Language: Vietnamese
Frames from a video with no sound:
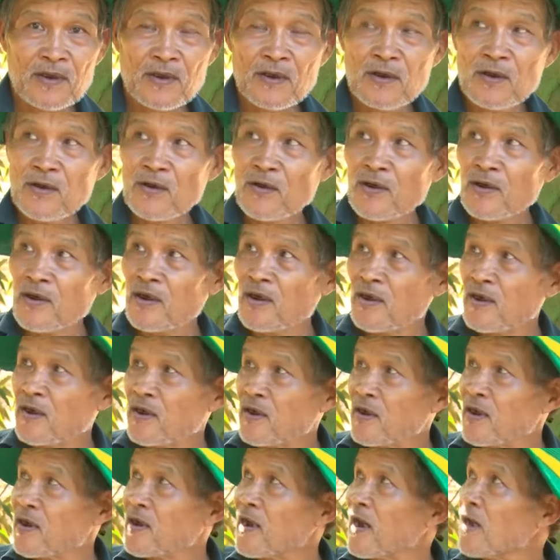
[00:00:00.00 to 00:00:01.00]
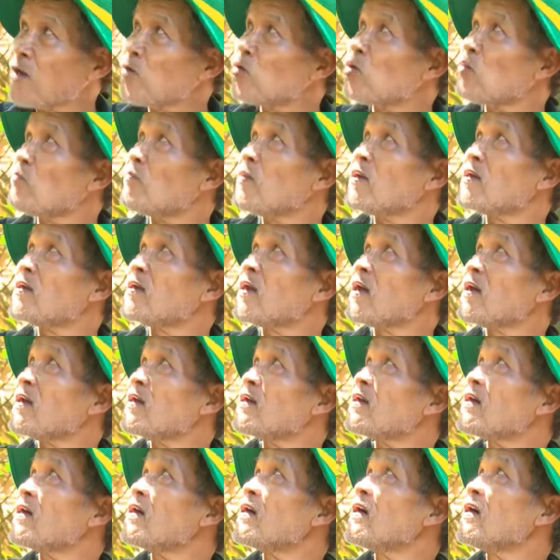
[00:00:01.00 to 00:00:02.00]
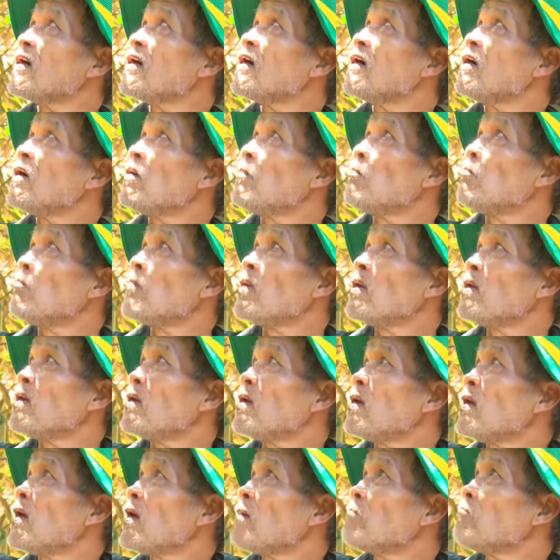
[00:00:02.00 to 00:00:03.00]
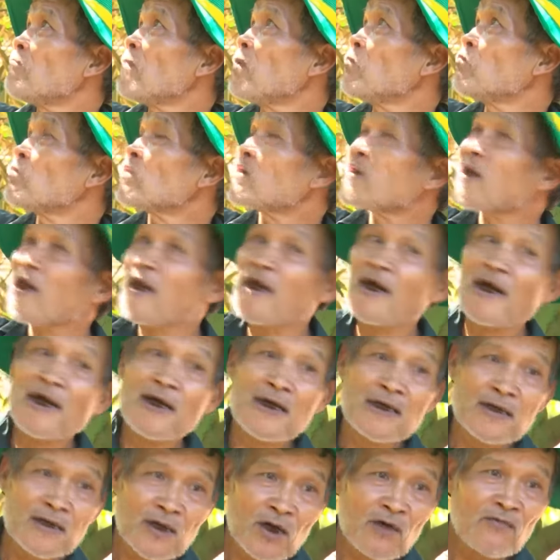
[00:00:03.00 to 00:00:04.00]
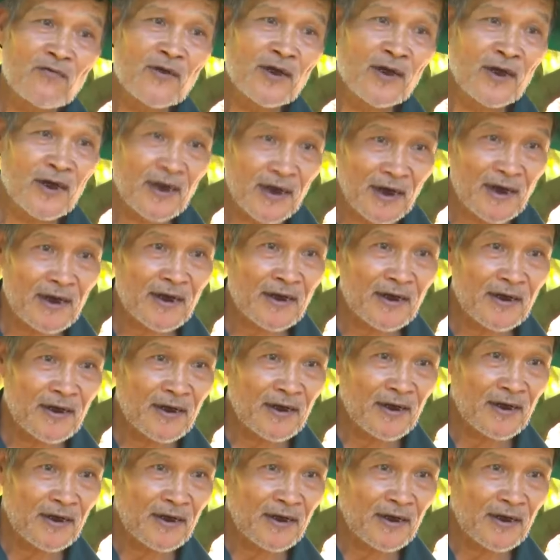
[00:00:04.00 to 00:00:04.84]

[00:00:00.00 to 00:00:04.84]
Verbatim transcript: Rồi cái cây của mình đấy mình làm bông trễ hơn so với người khác.